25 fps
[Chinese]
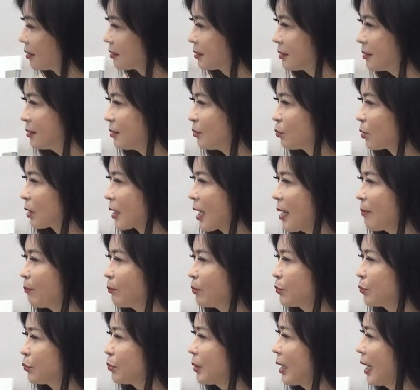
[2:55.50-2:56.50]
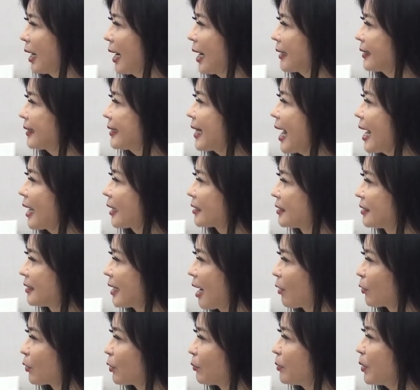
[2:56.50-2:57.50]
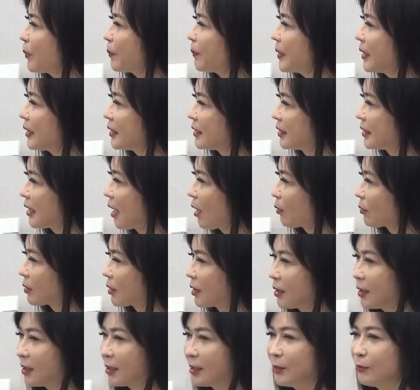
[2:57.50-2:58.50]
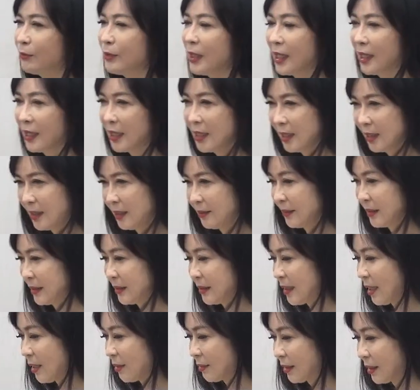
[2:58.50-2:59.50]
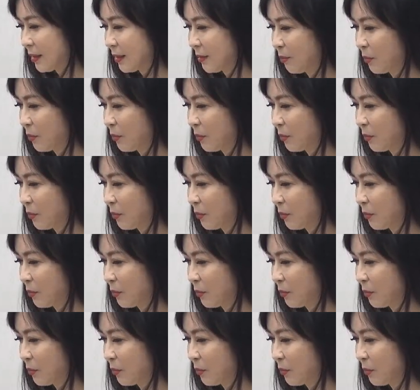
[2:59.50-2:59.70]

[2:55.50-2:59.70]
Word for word: 只是我看不出来它大小有没有变小，颗，因为你们知道那个